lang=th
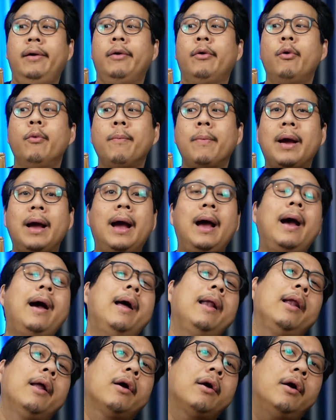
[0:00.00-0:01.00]
คุ้มค่า
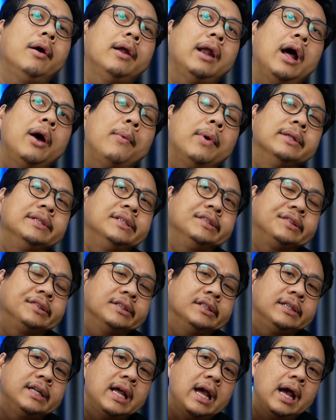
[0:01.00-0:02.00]
แล้วก็ณวันที่ซื้
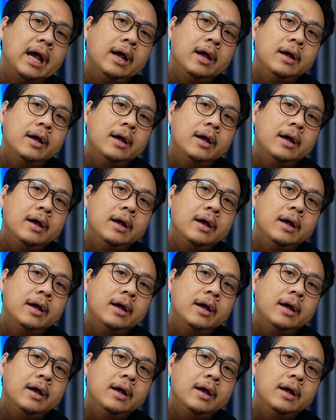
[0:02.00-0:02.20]
อเนี่ย